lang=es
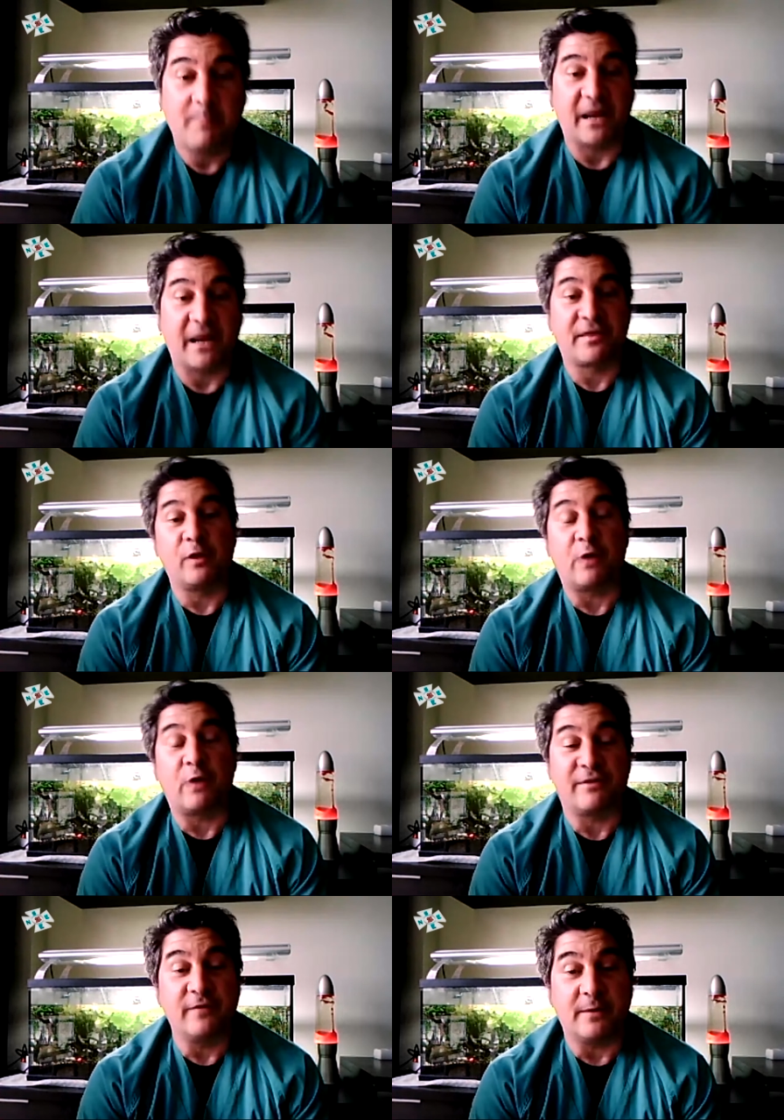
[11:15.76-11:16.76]
para hacer
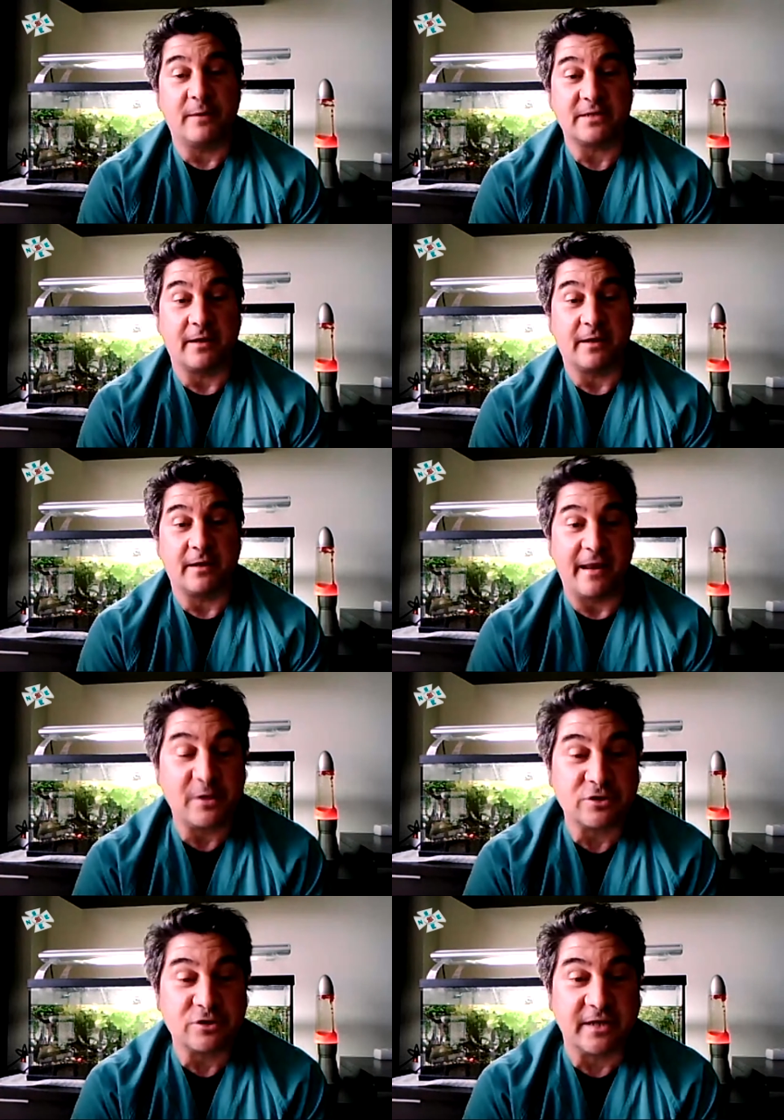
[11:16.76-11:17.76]
educación de base en
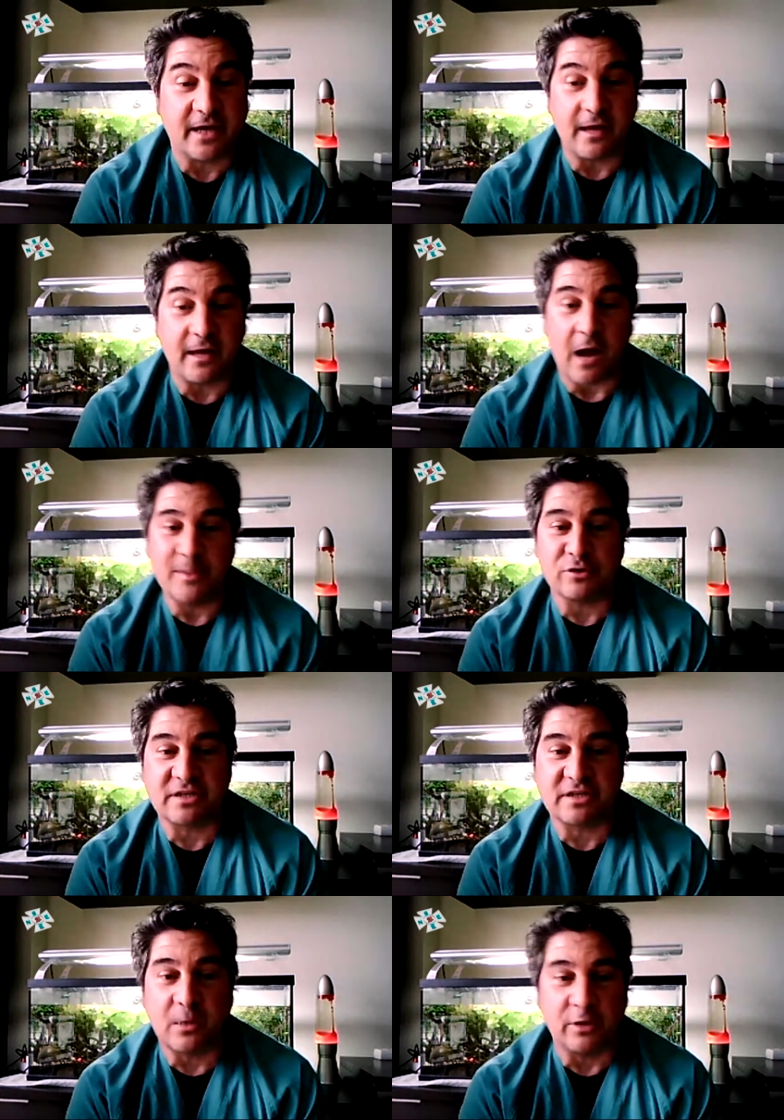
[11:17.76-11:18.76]
hábitos de higiene, hábitos
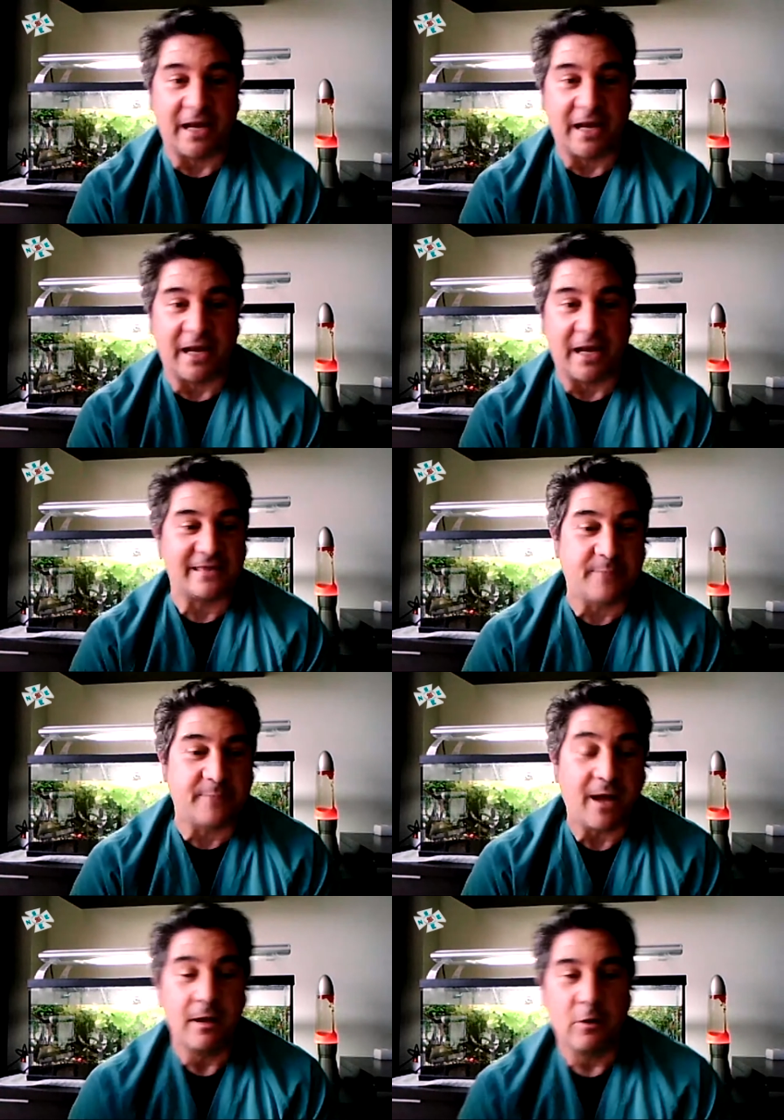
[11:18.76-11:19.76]
de salud, que la gente
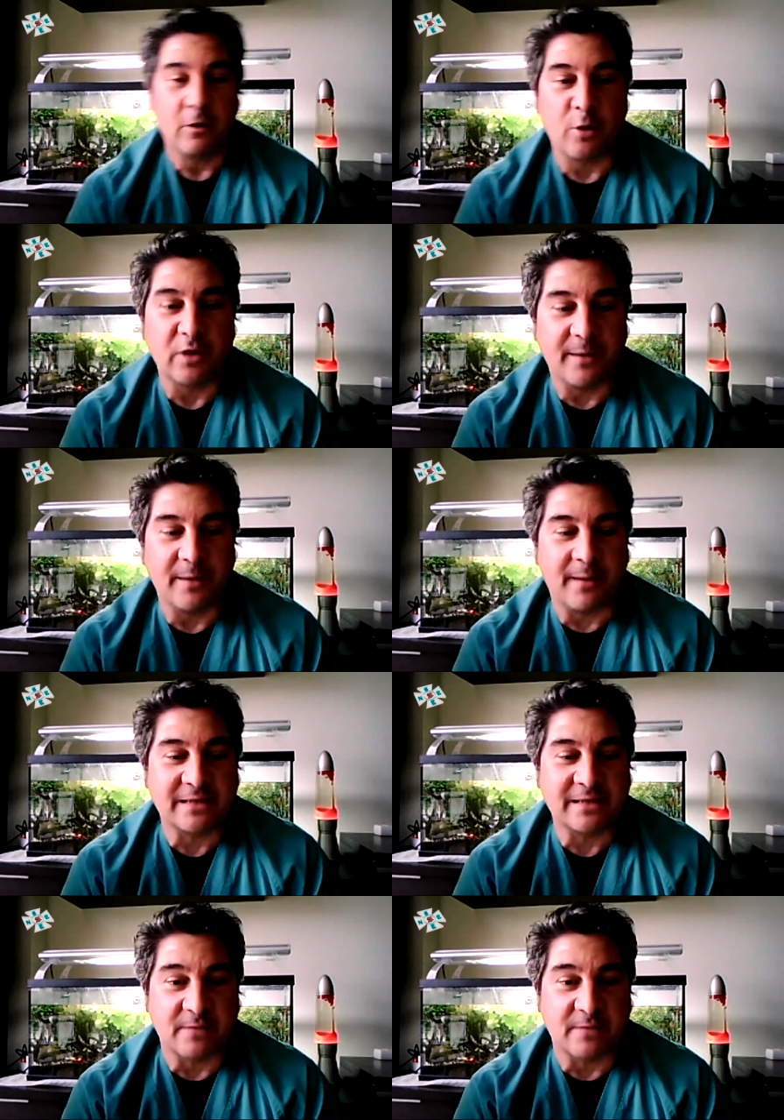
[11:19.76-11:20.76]
sepa cómo debe
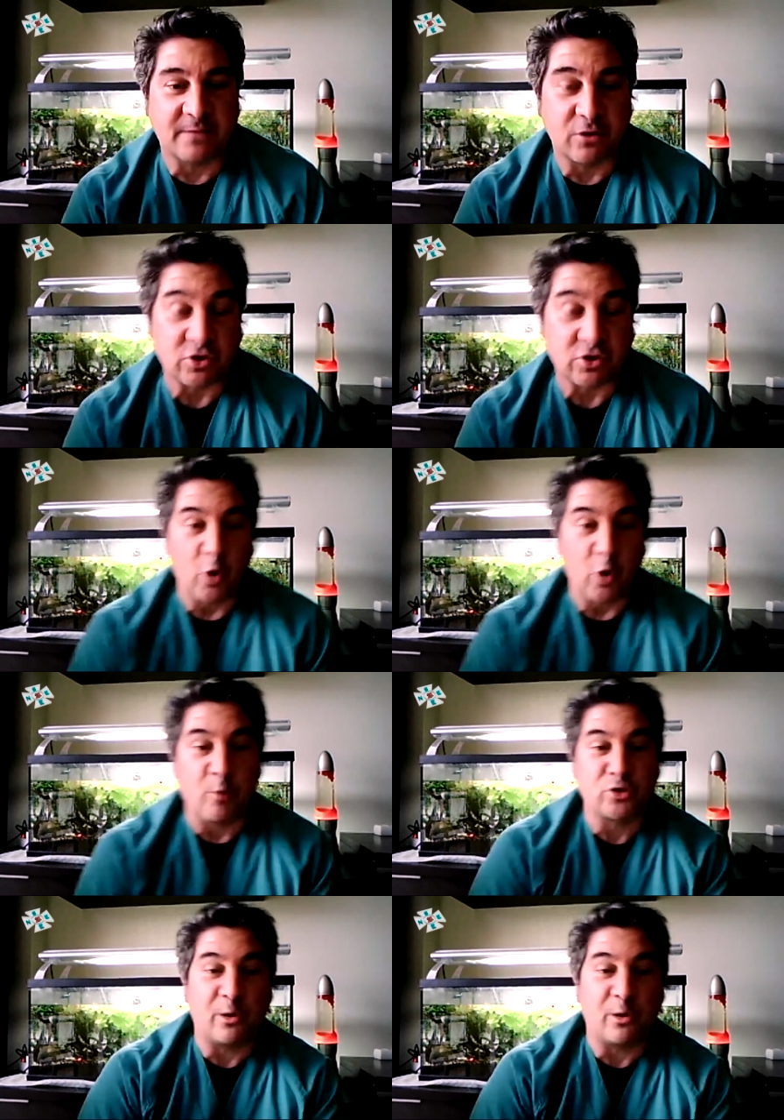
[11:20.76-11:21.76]
lavarse las manos,
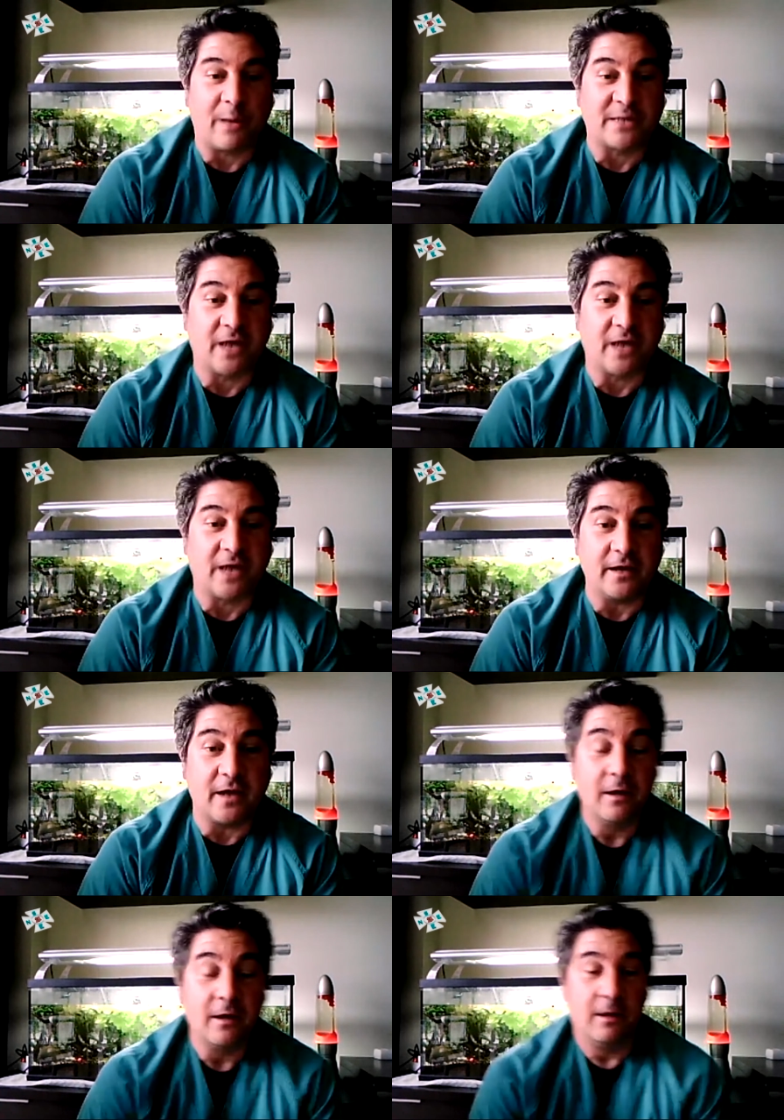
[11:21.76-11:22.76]
cómo usar una
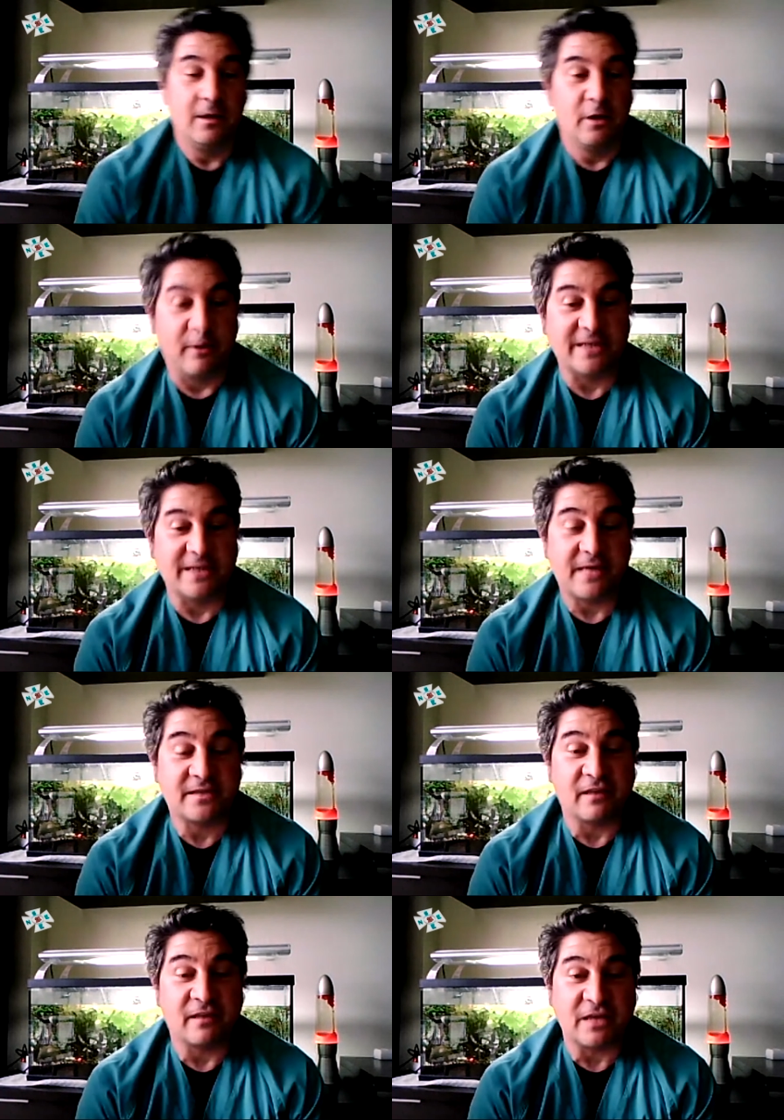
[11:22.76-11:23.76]
mascarilla, lo que es la
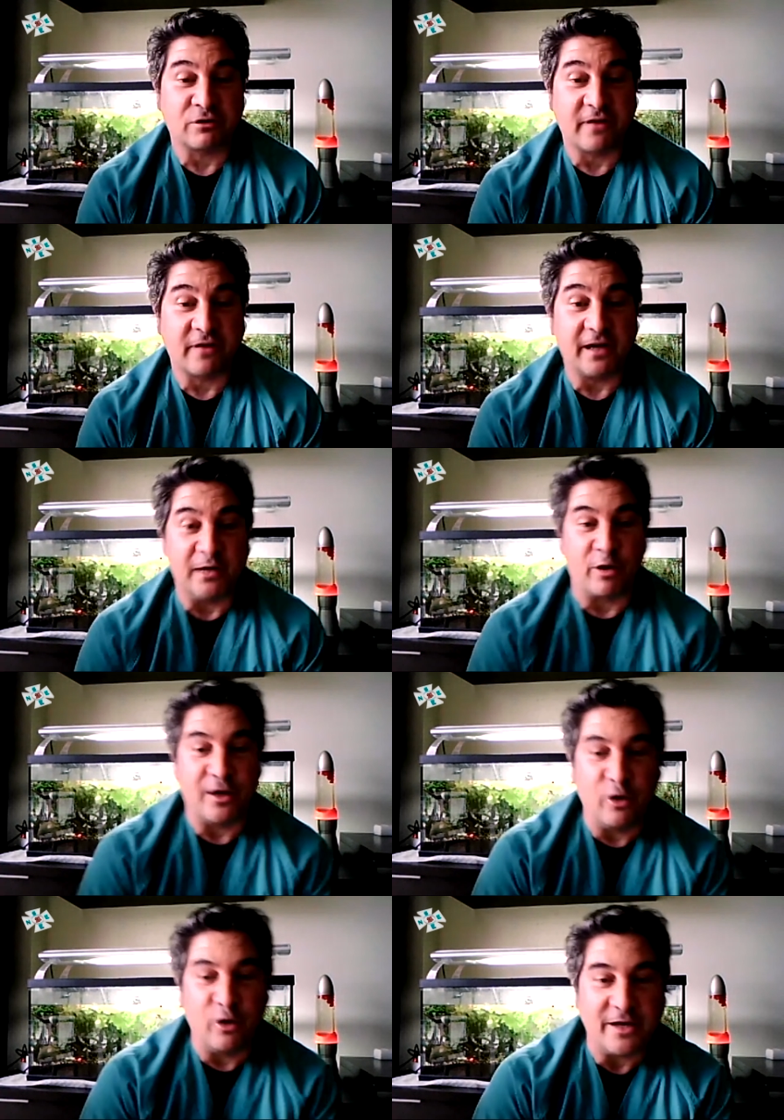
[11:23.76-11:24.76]
distancia social y lo
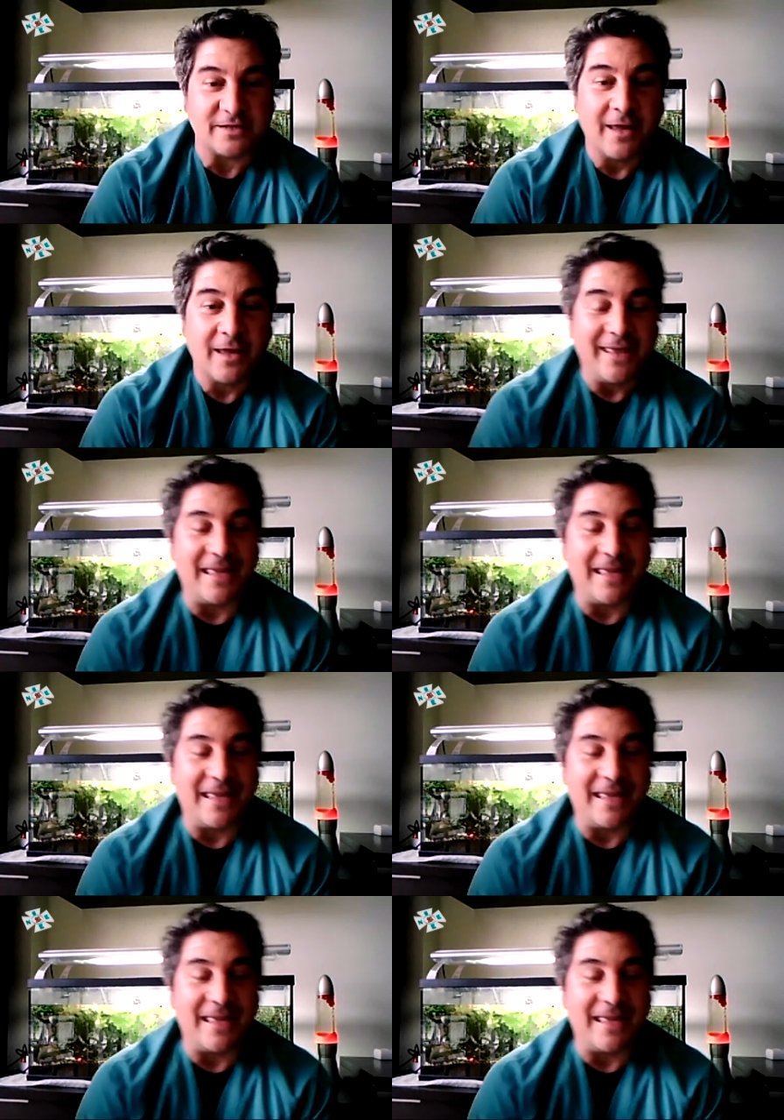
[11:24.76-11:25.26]
que no es.